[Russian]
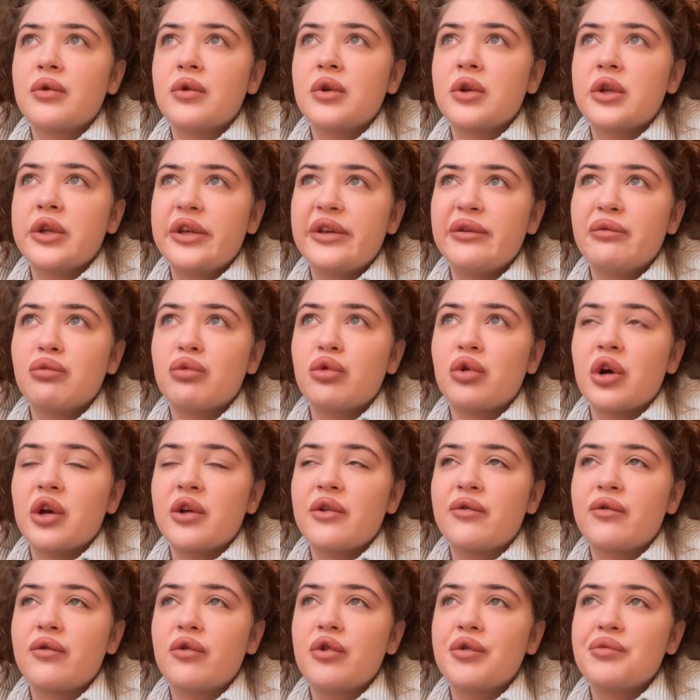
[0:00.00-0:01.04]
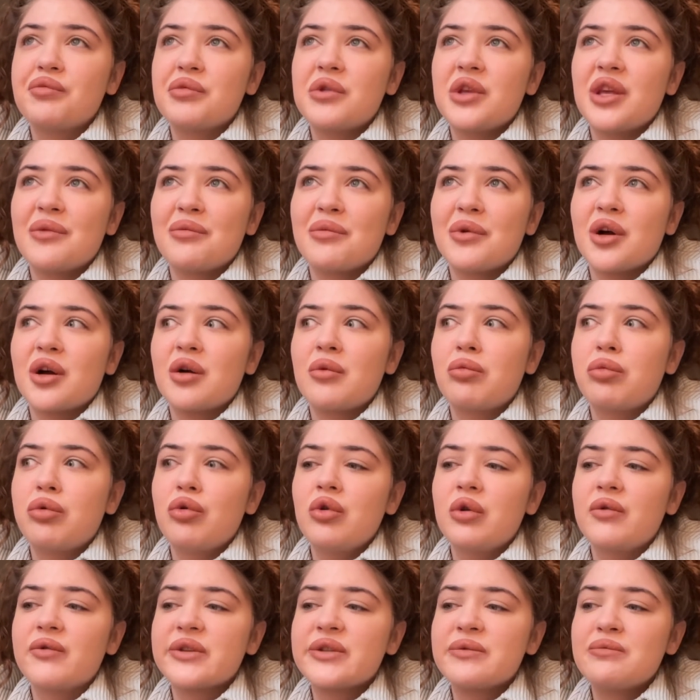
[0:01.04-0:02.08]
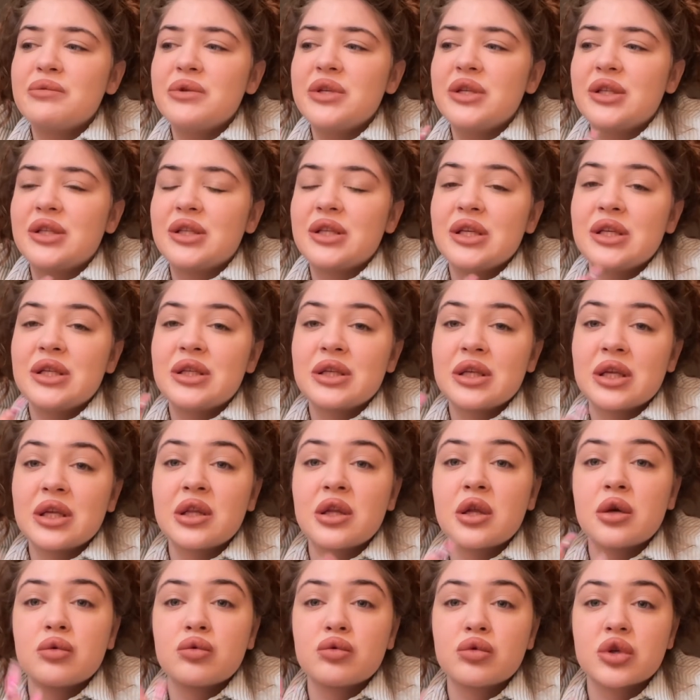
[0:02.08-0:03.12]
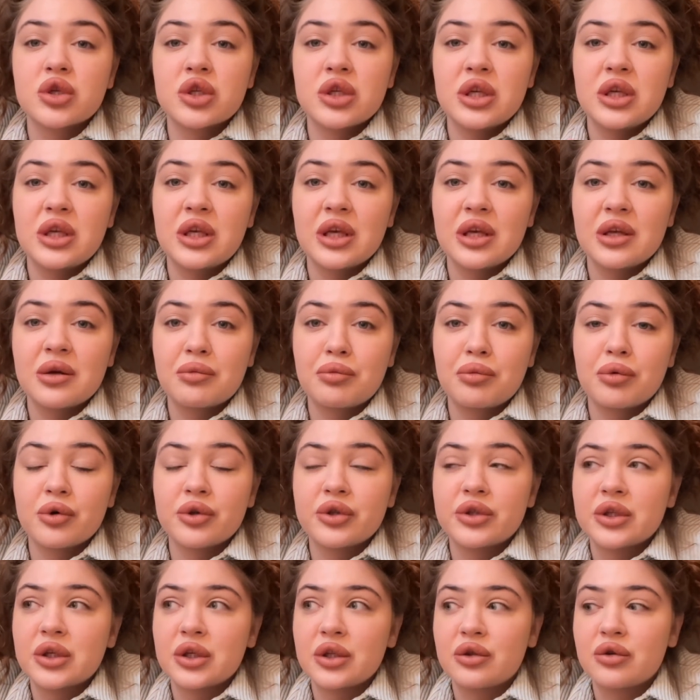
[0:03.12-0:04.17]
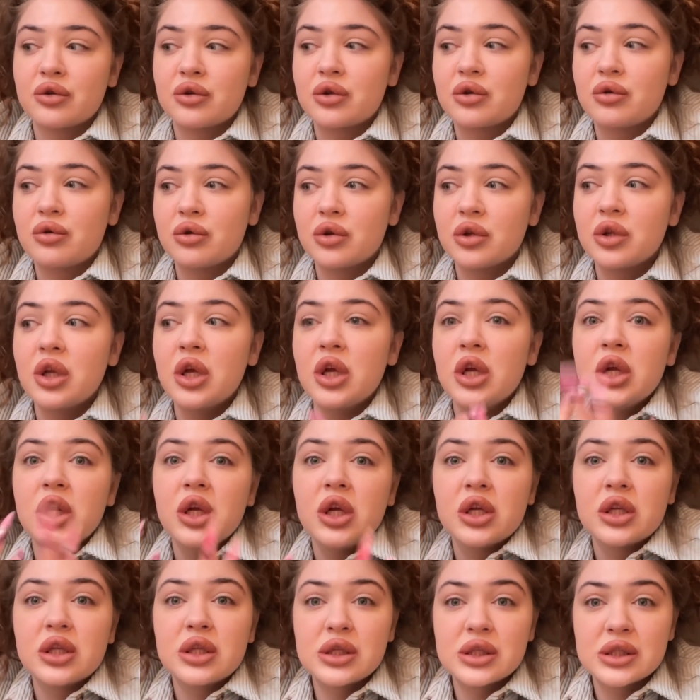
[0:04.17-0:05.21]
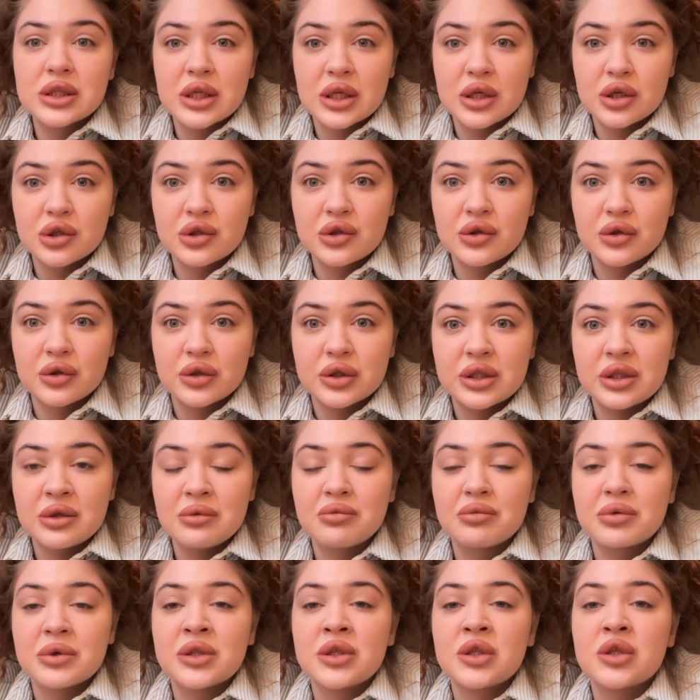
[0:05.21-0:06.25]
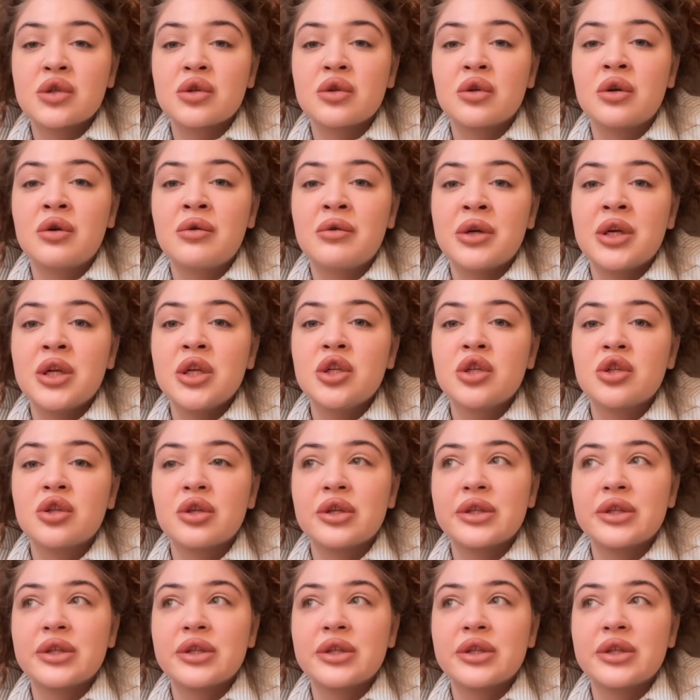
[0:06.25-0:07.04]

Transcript: ему iPhone, мне MacBook возместить и наушники AirPods, которые он, не знаю, что с ним произошло, говорит, что